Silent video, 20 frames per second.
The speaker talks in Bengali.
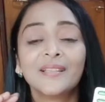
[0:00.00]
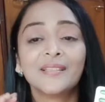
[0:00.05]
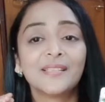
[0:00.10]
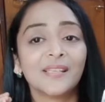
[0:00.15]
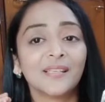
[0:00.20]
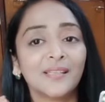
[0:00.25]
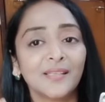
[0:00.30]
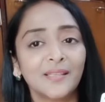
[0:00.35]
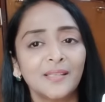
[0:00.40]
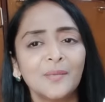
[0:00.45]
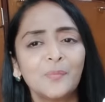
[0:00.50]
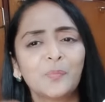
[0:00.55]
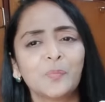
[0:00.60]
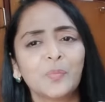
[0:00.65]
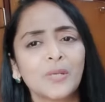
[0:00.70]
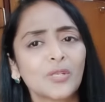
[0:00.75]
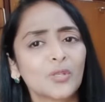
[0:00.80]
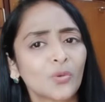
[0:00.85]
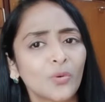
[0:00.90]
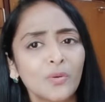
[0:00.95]
যে দিদি
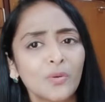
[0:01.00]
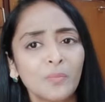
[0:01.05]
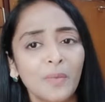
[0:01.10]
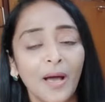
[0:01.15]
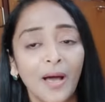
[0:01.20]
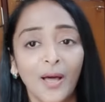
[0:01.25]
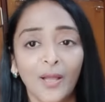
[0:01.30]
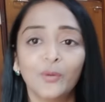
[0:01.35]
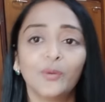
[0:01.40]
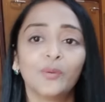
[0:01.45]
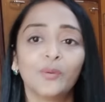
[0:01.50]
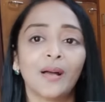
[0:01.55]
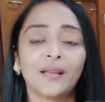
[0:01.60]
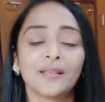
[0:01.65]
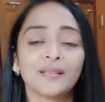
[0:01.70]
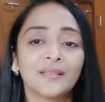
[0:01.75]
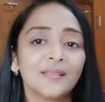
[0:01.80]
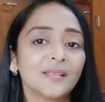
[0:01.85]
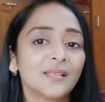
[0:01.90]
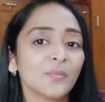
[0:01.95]
ভীষণ ভালো
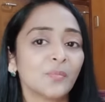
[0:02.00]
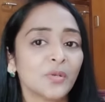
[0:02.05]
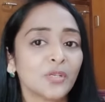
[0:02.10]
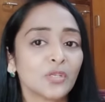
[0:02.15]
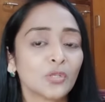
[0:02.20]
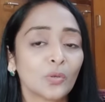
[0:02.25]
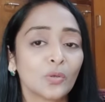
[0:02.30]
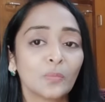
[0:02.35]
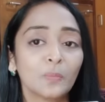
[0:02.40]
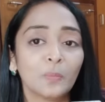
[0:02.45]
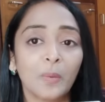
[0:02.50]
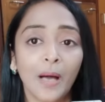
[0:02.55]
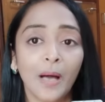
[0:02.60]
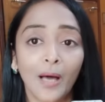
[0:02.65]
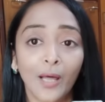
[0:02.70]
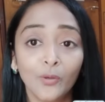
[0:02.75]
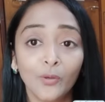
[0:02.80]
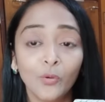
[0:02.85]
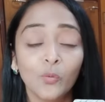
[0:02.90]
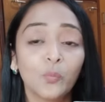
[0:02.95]
কাজ দিয়েছে ভীষণ
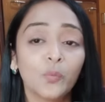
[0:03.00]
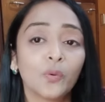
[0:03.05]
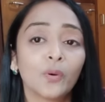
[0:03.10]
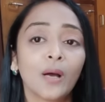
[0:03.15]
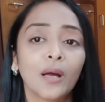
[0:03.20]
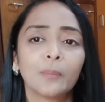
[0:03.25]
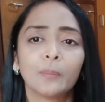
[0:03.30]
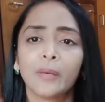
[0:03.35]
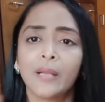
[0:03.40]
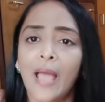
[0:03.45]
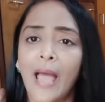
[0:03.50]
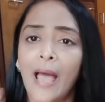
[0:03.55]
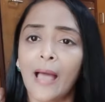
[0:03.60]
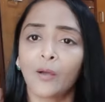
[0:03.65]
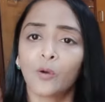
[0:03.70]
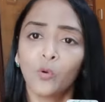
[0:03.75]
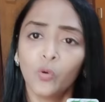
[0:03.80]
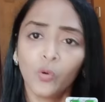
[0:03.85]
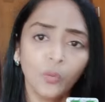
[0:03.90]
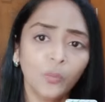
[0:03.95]
ভালো উপকার মানে
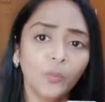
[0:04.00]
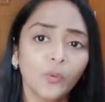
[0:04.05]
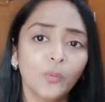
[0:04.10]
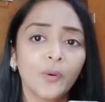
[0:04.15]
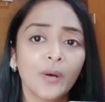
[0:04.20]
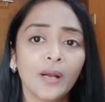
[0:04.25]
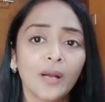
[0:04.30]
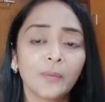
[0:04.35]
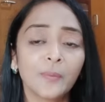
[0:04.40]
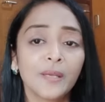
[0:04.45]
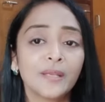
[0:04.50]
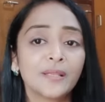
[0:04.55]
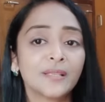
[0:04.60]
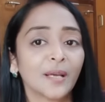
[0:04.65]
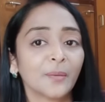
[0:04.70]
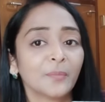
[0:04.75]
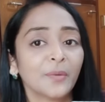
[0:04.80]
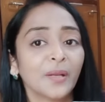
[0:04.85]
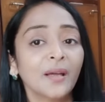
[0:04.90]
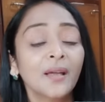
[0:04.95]
খুব উপকার পেয়েছি
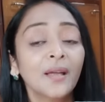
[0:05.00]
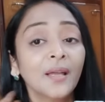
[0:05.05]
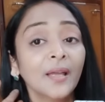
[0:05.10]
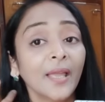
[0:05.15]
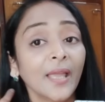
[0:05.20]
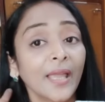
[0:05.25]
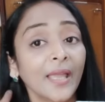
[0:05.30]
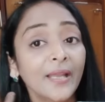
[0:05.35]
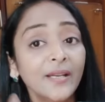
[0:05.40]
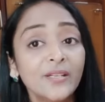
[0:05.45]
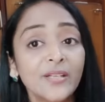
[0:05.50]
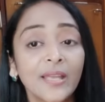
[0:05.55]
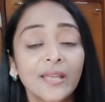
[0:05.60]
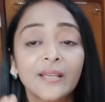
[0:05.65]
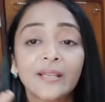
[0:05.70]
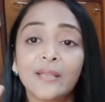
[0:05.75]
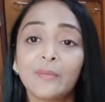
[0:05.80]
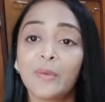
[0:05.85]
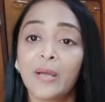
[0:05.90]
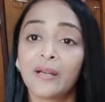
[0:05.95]
আমরা এই ডে
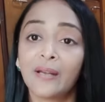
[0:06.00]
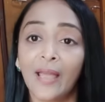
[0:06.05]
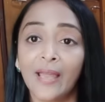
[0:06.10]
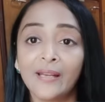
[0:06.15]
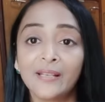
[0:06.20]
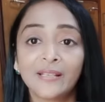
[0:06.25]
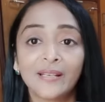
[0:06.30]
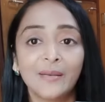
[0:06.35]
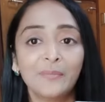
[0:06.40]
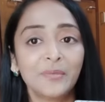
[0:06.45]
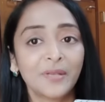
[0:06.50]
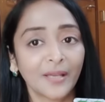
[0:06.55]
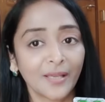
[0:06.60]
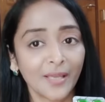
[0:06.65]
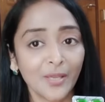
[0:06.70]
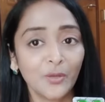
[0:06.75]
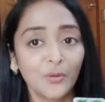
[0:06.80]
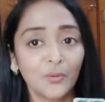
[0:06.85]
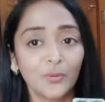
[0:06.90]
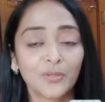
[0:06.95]
ক্রিম আর নাইট
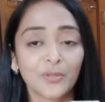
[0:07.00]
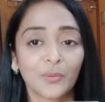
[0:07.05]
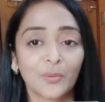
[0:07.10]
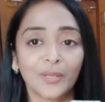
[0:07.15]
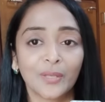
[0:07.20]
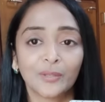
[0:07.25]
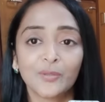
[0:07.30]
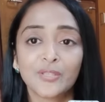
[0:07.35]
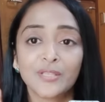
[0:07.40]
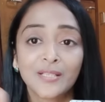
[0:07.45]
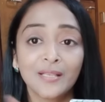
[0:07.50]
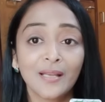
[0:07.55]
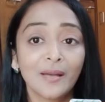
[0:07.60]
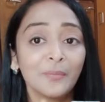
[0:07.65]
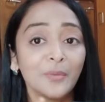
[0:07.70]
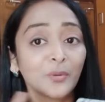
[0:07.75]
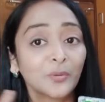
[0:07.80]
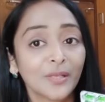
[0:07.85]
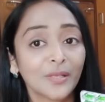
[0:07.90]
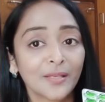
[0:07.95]
ক্রিমটাকে ইউজ করে তো যেটা
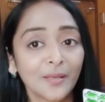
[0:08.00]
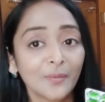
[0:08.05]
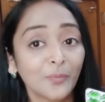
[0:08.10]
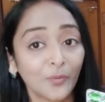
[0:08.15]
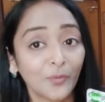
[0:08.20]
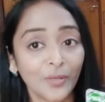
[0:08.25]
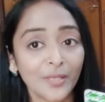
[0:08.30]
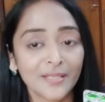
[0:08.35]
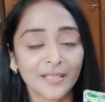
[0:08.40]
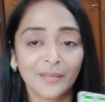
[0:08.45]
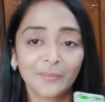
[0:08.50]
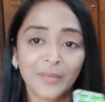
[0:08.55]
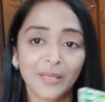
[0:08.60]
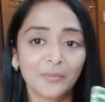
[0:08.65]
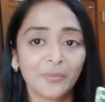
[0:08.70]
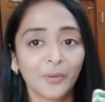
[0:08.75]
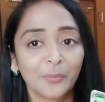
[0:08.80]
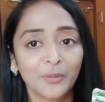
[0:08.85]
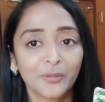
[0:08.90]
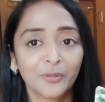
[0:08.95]
আমি ওদেরকে বলেছিলাম
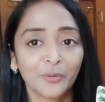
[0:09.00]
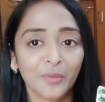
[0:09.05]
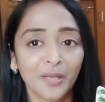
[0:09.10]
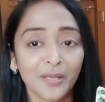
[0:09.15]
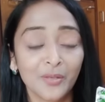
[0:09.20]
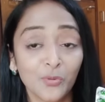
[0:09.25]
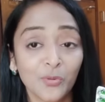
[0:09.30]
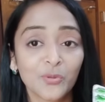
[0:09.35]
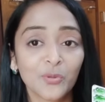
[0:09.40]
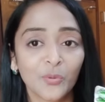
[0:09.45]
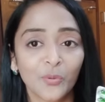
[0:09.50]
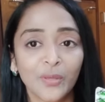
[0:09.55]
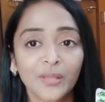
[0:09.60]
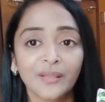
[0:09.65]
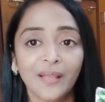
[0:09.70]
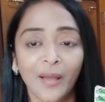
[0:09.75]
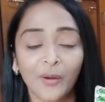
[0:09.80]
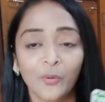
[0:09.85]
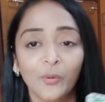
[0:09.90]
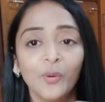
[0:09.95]
এইভাবে তোমরা ইউজ করে
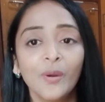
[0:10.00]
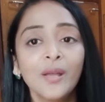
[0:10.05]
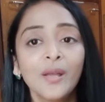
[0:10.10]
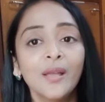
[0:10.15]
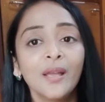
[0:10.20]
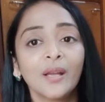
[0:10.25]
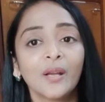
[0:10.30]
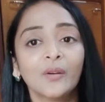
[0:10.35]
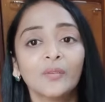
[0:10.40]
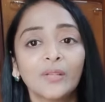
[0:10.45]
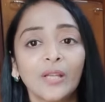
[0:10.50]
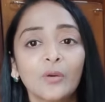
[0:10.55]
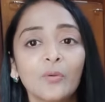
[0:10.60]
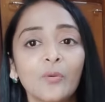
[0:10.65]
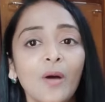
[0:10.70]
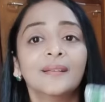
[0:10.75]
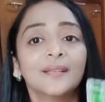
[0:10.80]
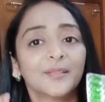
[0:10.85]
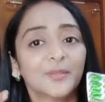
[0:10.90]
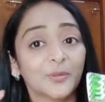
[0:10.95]
দেখো কারণ দেখো
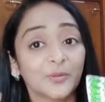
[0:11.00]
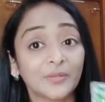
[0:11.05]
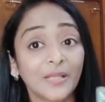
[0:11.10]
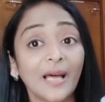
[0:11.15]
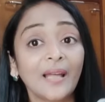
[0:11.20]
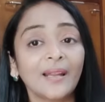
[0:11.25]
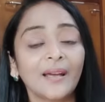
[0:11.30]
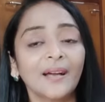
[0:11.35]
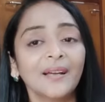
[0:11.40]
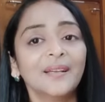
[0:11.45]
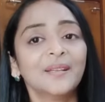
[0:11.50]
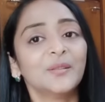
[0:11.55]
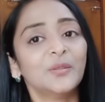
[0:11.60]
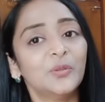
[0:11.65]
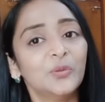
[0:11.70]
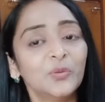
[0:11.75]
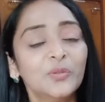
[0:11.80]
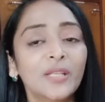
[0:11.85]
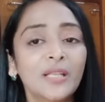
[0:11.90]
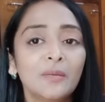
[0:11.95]
তো তারা
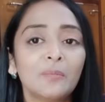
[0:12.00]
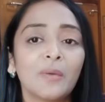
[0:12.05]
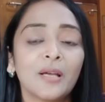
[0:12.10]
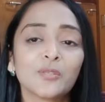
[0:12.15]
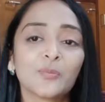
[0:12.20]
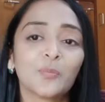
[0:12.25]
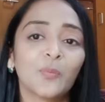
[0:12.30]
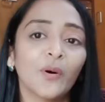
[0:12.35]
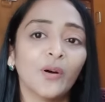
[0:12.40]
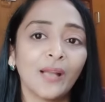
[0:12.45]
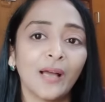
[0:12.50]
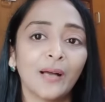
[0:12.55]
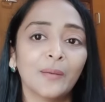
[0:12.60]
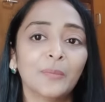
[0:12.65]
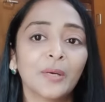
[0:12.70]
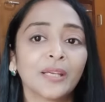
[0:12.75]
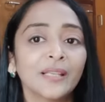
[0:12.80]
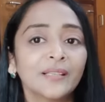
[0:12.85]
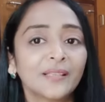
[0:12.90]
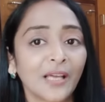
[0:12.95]
দু তিন মাস পর
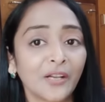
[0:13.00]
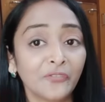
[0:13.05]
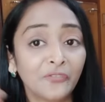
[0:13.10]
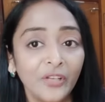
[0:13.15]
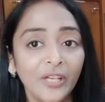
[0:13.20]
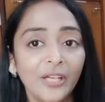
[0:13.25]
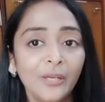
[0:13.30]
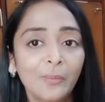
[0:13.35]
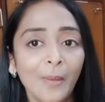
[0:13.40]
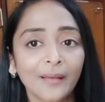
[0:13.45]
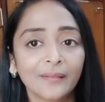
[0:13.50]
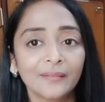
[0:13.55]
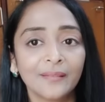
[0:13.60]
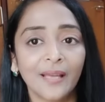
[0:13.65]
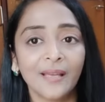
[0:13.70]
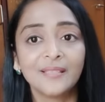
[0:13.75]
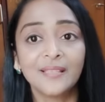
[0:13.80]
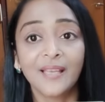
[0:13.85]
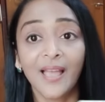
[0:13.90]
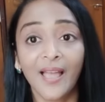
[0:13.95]
আমাকে তার ফিডব্যাক
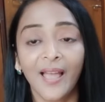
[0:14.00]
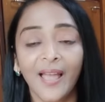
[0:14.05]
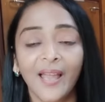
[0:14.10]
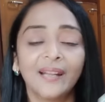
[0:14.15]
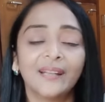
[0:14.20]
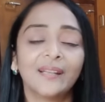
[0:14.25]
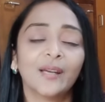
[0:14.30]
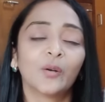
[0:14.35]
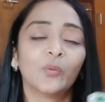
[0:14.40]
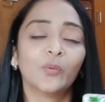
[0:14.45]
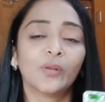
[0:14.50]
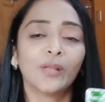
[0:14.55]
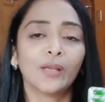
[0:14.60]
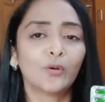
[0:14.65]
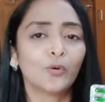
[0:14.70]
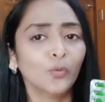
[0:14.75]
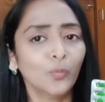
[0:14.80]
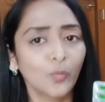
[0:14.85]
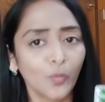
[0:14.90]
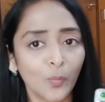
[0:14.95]
দেয় যে হ্যাঁ এটা করে
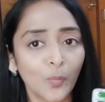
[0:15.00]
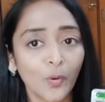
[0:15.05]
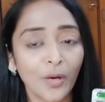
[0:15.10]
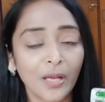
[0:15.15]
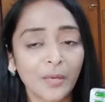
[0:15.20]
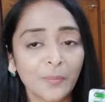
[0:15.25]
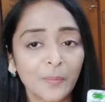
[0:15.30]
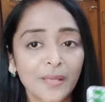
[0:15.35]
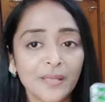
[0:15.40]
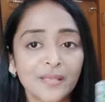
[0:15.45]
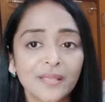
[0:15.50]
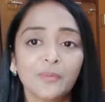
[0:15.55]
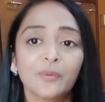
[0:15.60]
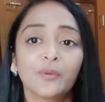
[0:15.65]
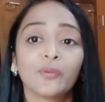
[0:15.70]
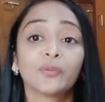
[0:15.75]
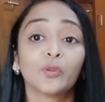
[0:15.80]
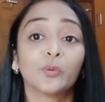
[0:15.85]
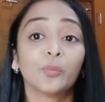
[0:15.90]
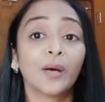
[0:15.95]
খুব উপকার পেয়েছি
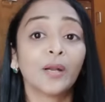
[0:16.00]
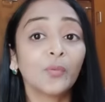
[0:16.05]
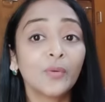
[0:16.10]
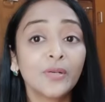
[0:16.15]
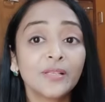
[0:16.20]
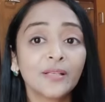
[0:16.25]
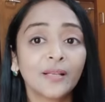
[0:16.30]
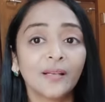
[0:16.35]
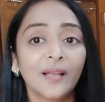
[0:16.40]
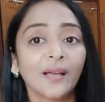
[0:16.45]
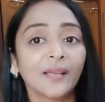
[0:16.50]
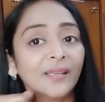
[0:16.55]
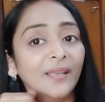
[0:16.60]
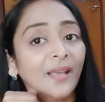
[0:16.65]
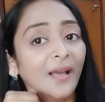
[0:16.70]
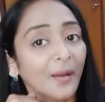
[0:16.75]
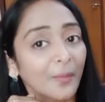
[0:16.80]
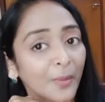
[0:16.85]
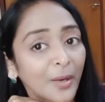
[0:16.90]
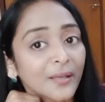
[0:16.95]
এবং তোমার ওইটা
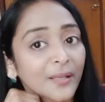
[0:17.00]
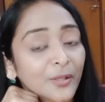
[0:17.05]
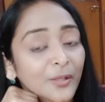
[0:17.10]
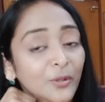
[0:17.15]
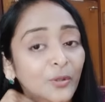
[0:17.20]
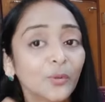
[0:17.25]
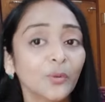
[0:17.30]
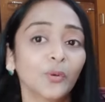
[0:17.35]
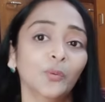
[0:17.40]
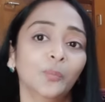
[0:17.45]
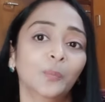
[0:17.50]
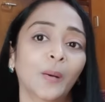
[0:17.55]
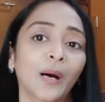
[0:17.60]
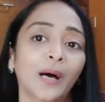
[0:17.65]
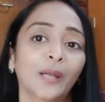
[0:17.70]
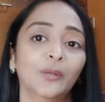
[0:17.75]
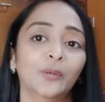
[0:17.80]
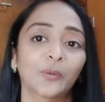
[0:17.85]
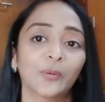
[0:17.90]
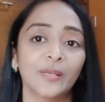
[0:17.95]
লাগিয়ে আমার কিন্তু খুব
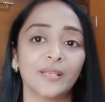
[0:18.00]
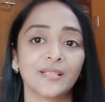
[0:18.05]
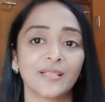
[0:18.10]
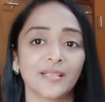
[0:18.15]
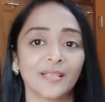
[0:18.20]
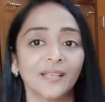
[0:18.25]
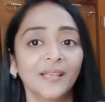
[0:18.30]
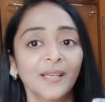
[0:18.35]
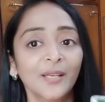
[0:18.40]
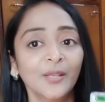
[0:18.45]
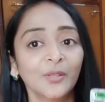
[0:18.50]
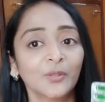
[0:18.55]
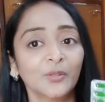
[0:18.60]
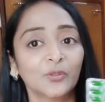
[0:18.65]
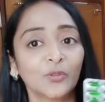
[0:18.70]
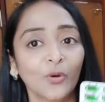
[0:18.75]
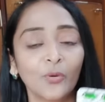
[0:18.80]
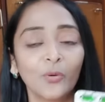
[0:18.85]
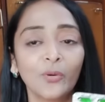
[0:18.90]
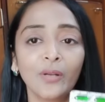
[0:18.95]
ভালো হয়েছে তো
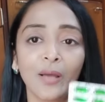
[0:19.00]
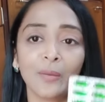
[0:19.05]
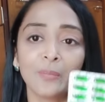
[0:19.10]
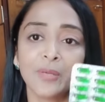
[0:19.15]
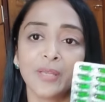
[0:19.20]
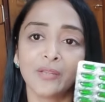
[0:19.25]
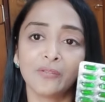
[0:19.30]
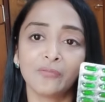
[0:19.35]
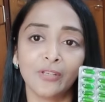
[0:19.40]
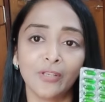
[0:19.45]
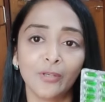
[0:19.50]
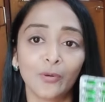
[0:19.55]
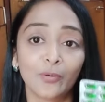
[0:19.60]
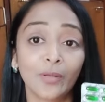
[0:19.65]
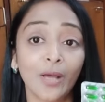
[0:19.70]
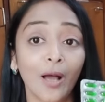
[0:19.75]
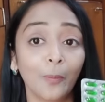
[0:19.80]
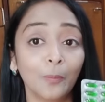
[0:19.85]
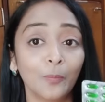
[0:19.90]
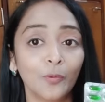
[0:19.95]
তখন আমি এই
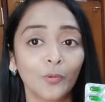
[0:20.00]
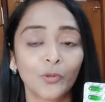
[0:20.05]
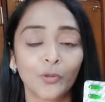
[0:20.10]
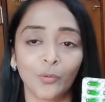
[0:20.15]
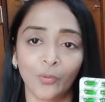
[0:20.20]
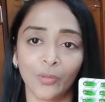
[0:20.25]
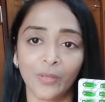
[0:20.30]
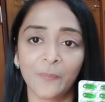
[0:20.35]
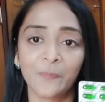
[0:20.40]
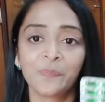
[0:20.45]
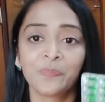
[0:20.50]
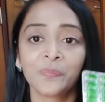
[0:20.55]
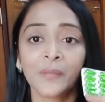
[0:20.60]
ভিডিওটা আপলোড করি